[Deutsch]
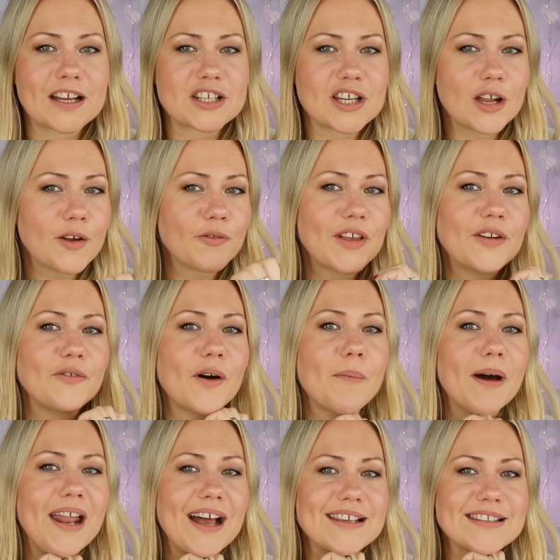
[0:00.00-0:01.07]
schaut auf jeden Fall
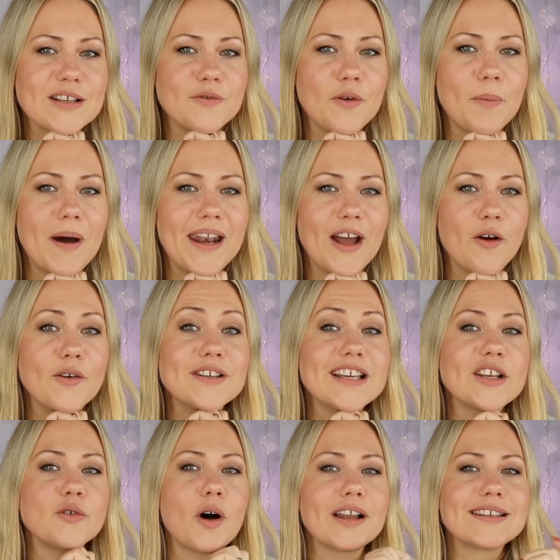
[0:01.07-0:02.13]
bei der Astrid vorbei, dann könnt
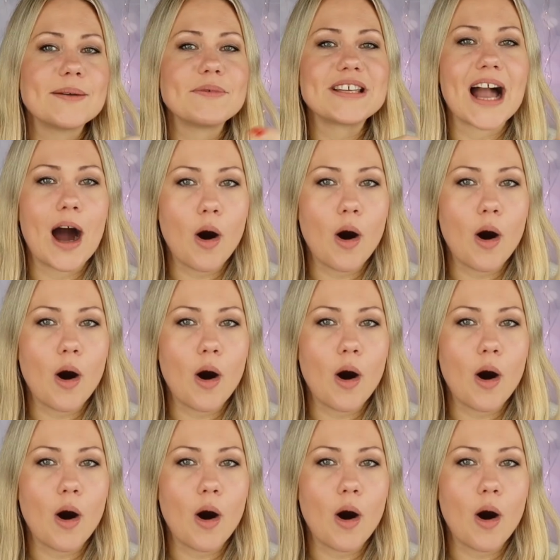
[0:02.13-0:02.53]
ihr dort nämlich